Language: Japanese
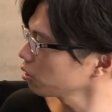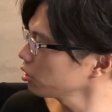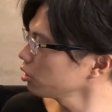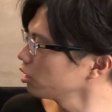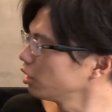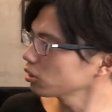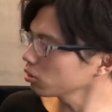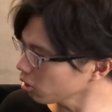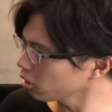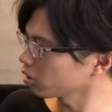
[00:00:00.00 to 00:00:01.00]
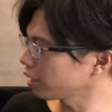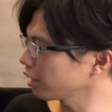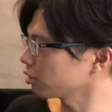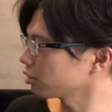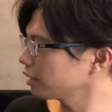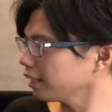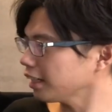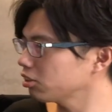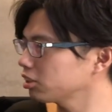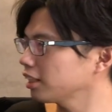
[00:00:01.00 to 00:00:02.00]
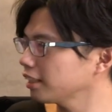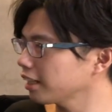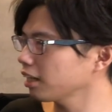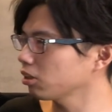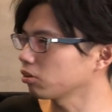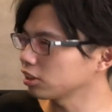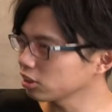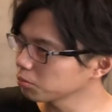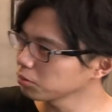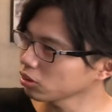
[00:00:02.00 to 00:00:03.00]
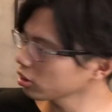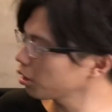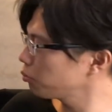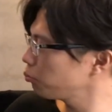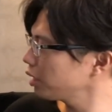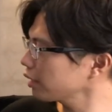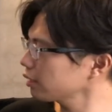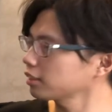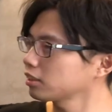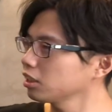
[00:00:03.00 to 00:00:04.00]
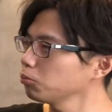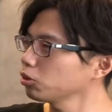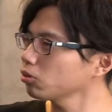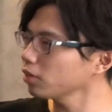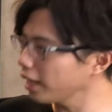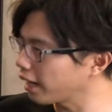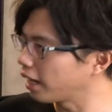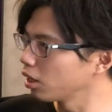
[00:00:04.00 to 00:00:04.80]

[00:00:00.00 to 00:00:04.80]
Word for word: そういうそのなんていうの前回の試合で結構技術不足が目立った杉本が、